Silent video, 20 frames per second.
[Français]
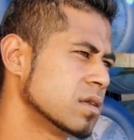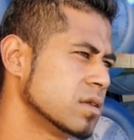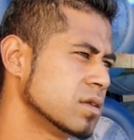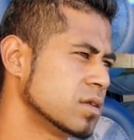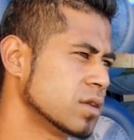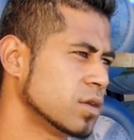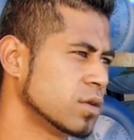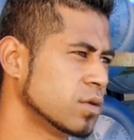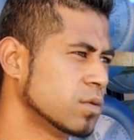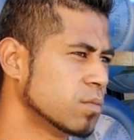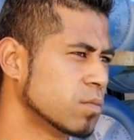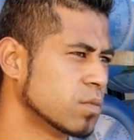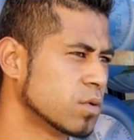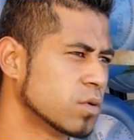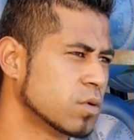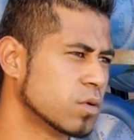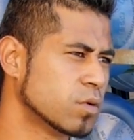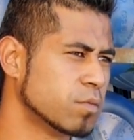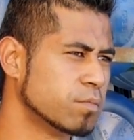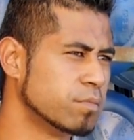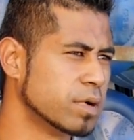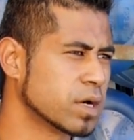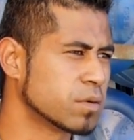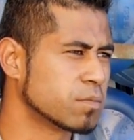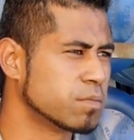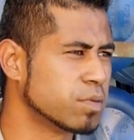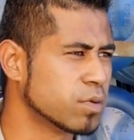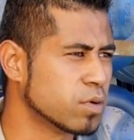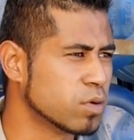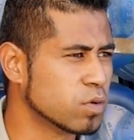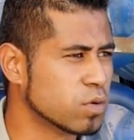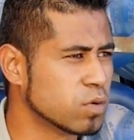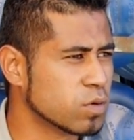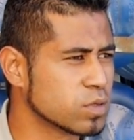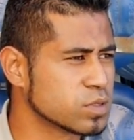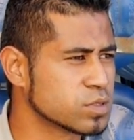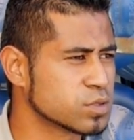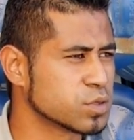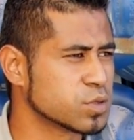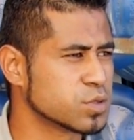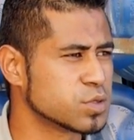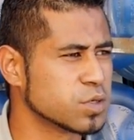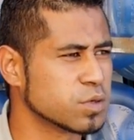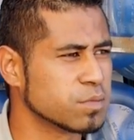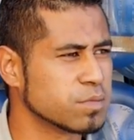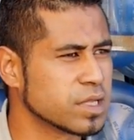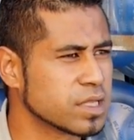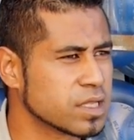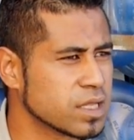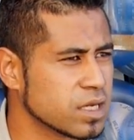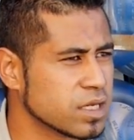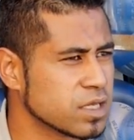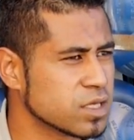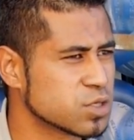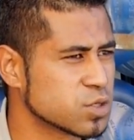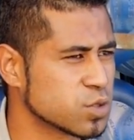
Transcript: J'ai eu mon bac pro structure métallique